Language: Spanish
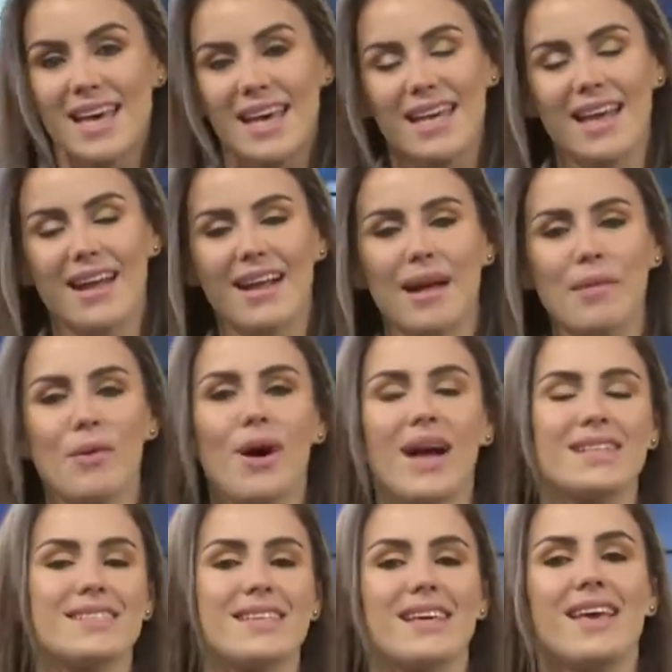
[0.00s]
Y arrancamos
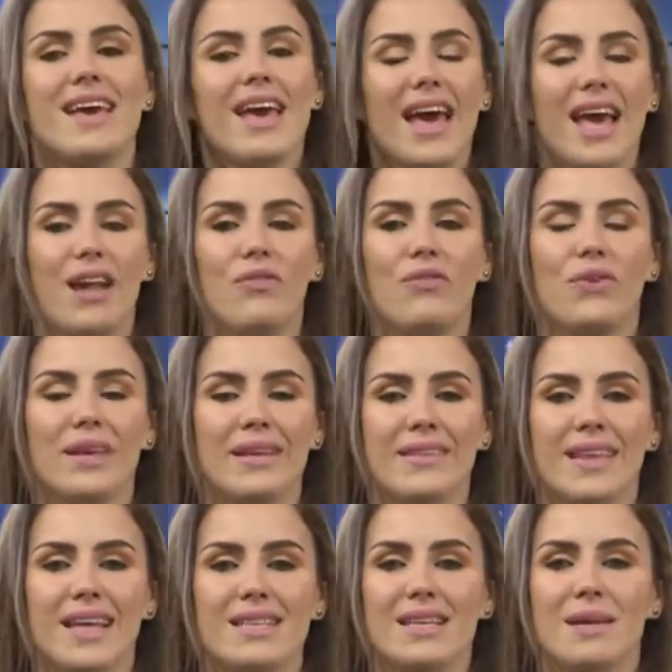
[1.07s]
así el fin
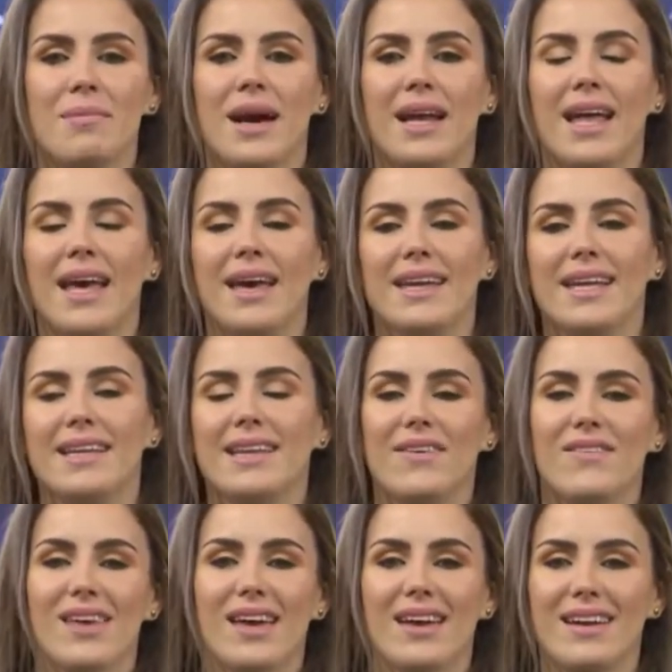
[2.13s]
de semana en este
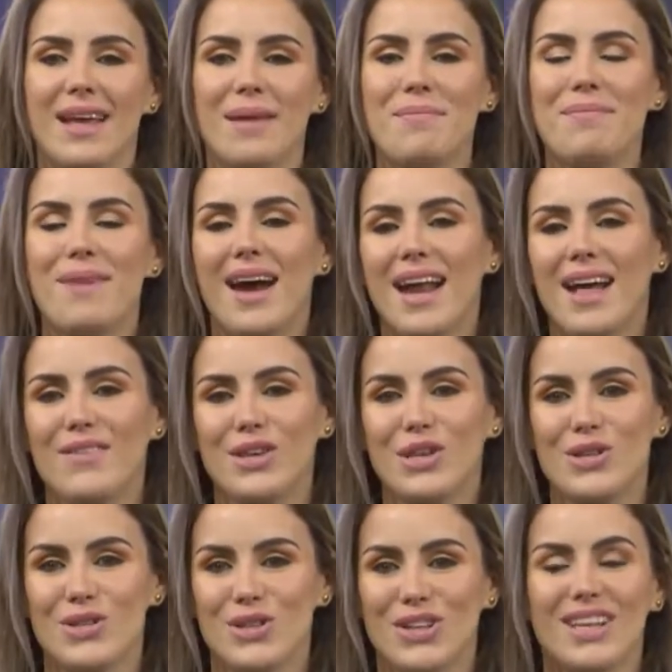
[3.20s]
viernes
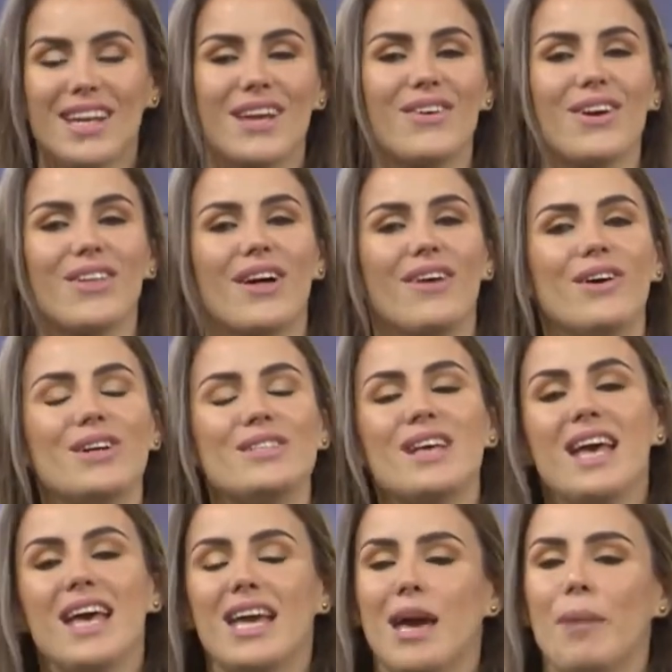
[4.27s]
maravilloso. Yo te recuerdo a vos
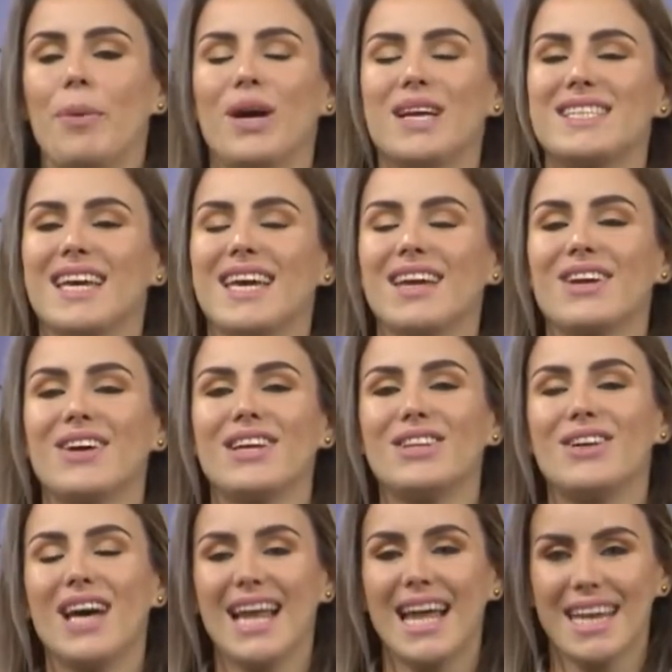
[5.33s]
que podés seguirnos en
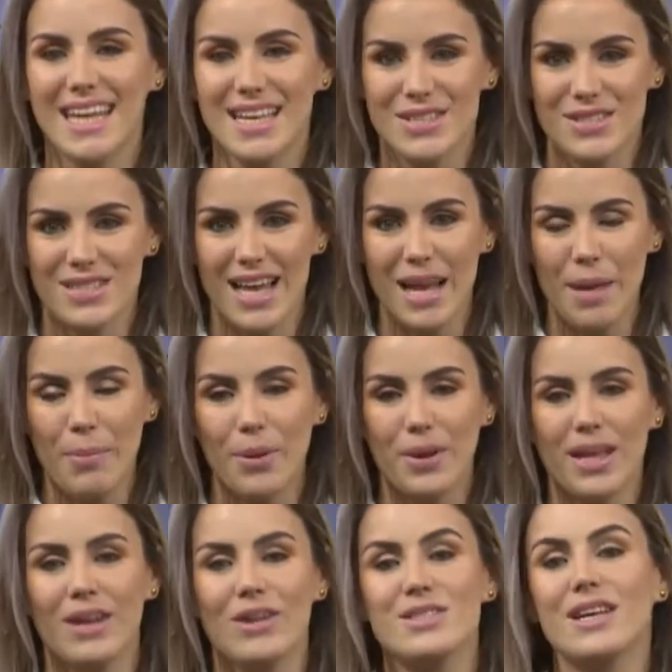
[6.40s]
todas las redes sociales
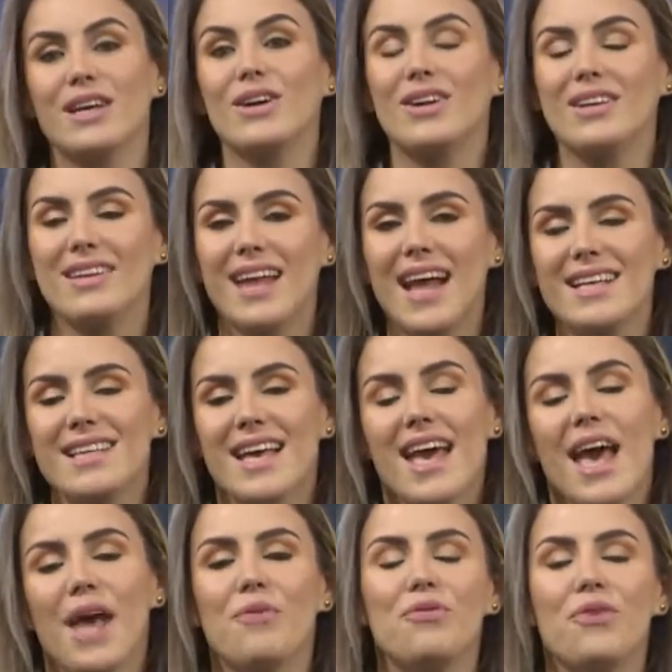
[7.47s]
porque nos encontrás
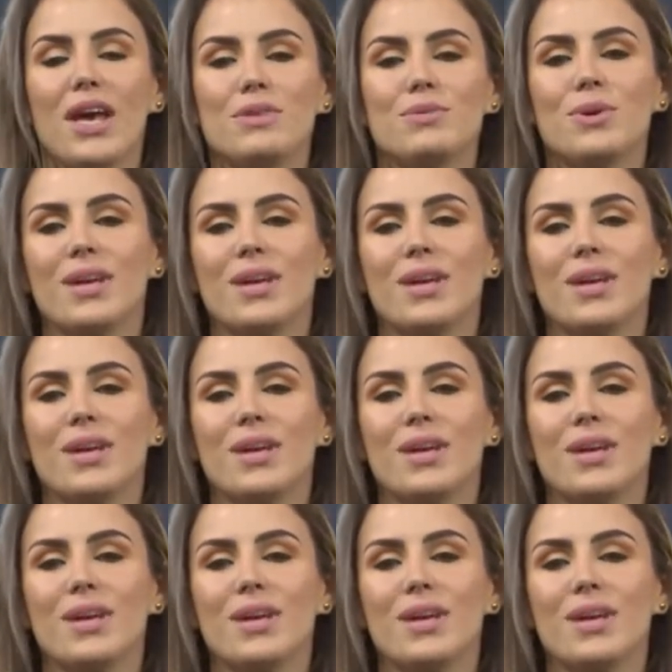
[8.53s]
en Facebook,